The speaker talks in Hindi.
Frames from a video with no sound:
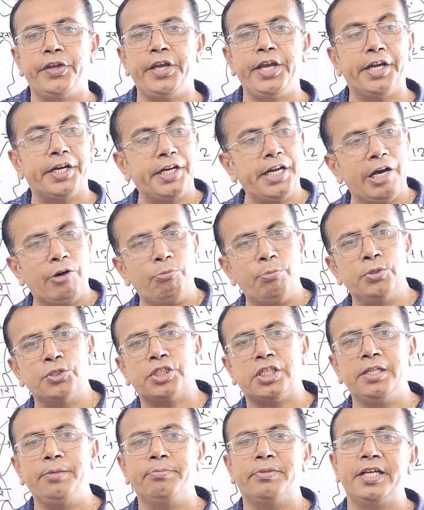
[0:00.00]
एक नव
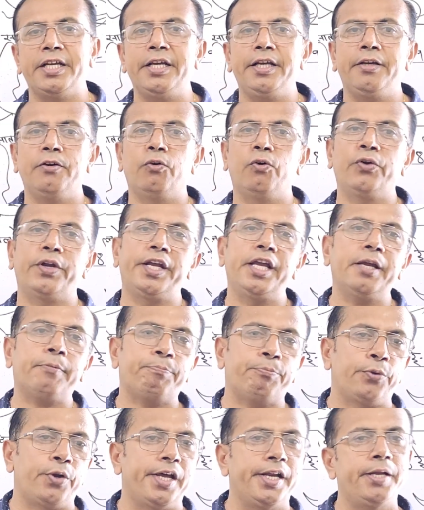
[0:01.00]
मुस्लिम थे और
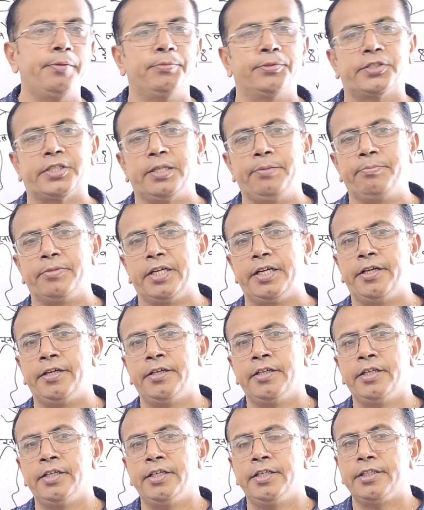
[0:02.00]
एक पुराने मुस्लिम थे
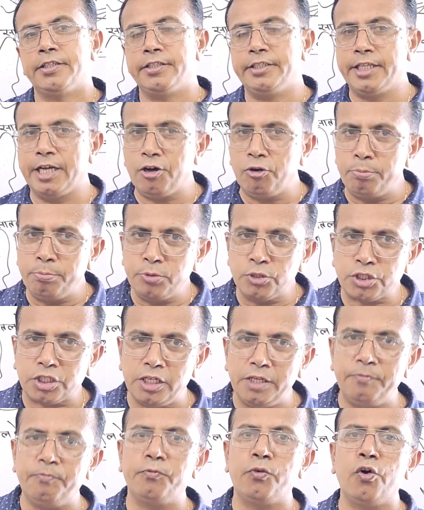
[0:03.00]
नव
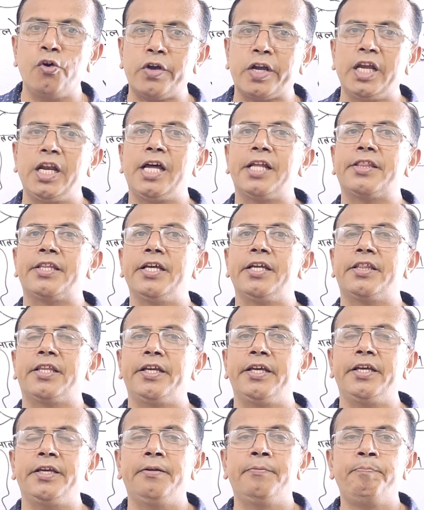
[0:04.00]
मुस्लिम वो कहलाते
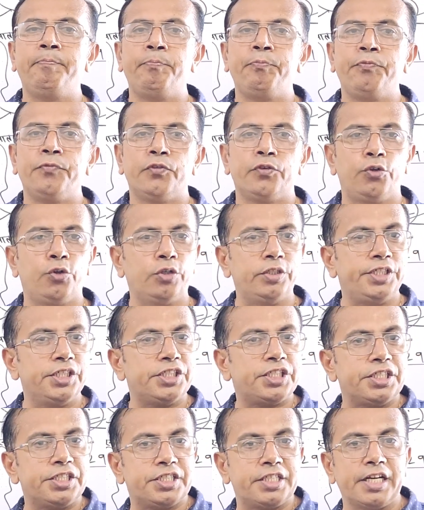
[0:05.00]
थे जो
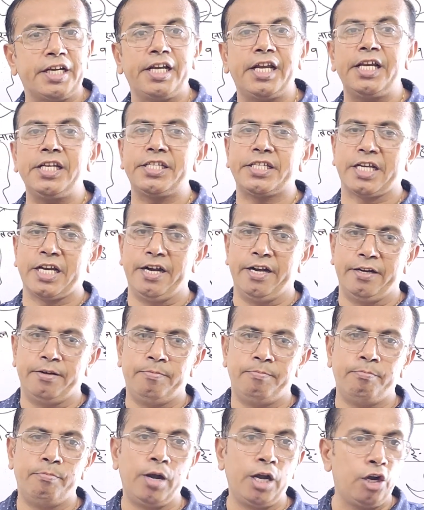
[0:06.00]
जैसे चंगेज का
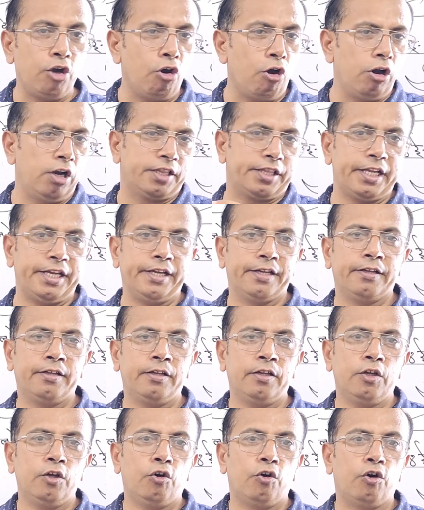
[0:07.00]
मंगोल थे
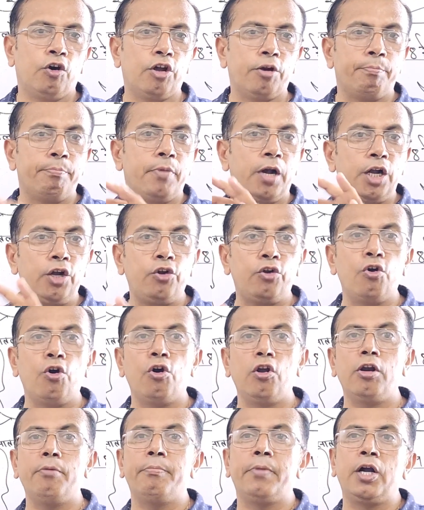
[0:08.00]
और
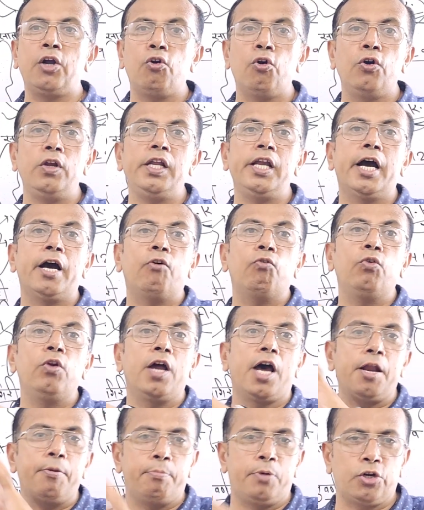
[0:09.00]
मंगोल मंगोलिया
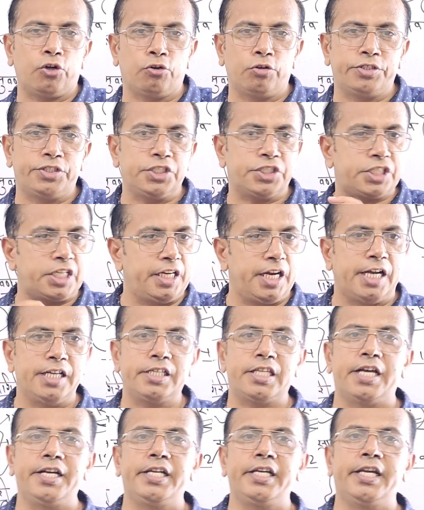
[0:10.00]
उलान बटोर जिसकी
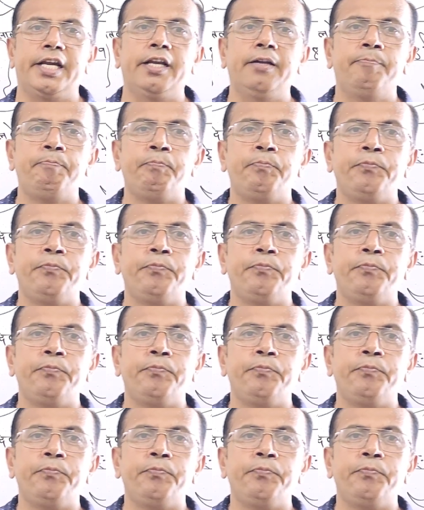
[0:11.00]
राजधानी है